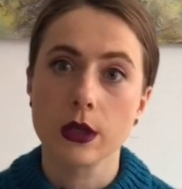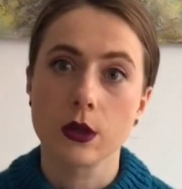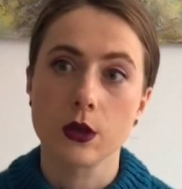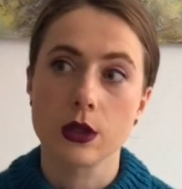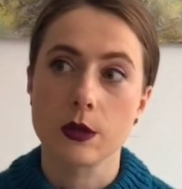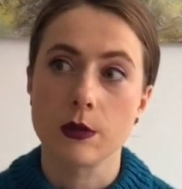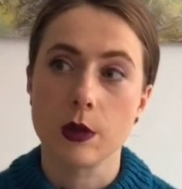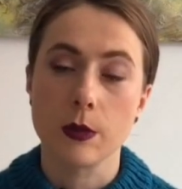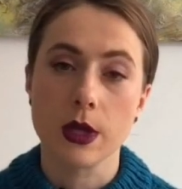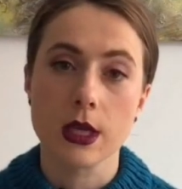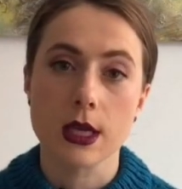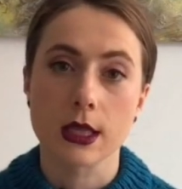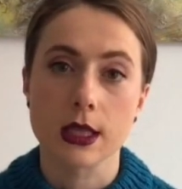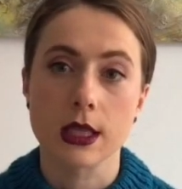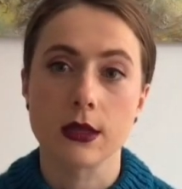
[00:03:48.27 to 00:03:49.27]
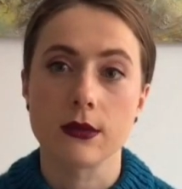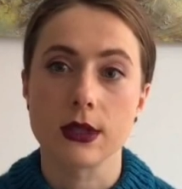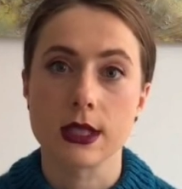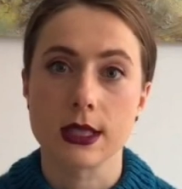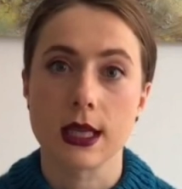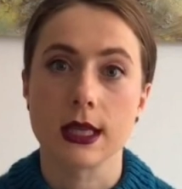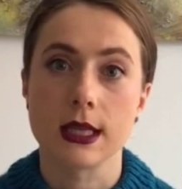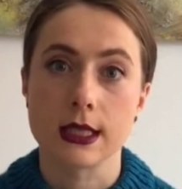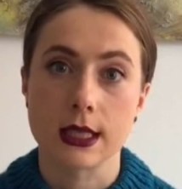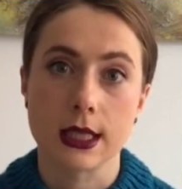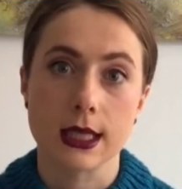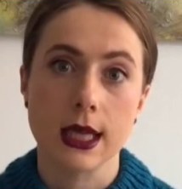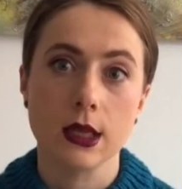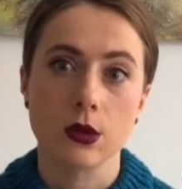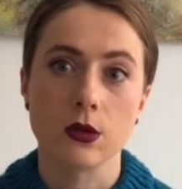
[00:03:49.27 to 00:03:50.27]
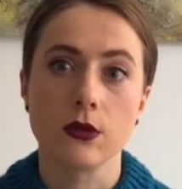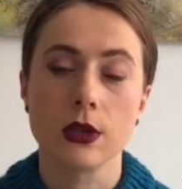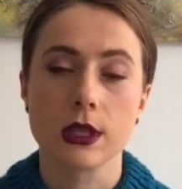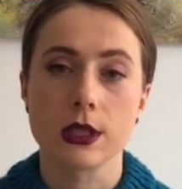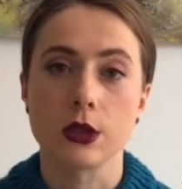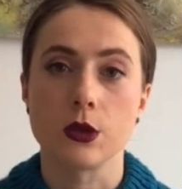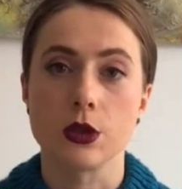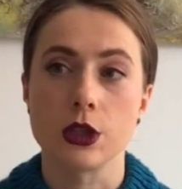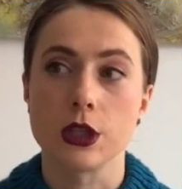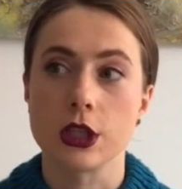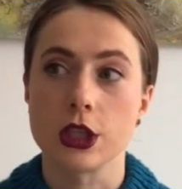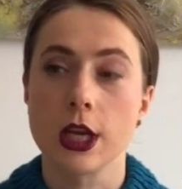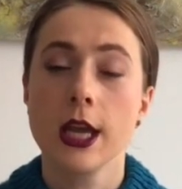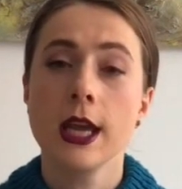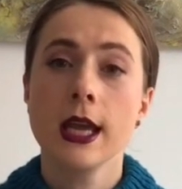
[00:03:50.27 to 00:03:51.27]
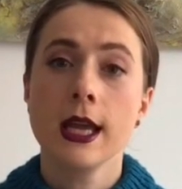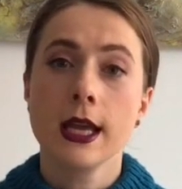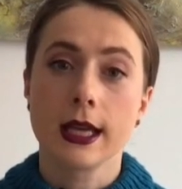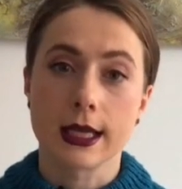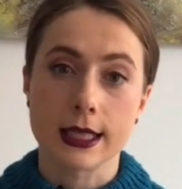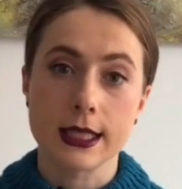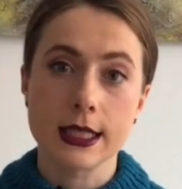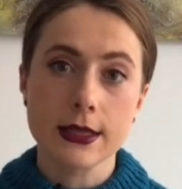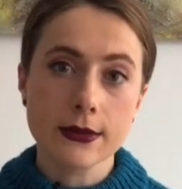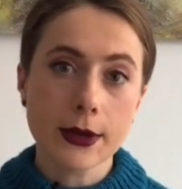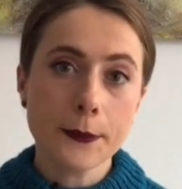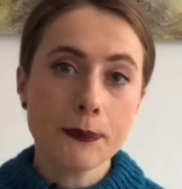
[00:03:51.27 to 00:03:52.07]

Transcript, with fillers: но тем не менее от этого дизайн не страдает, он выглядит очень даже красиво.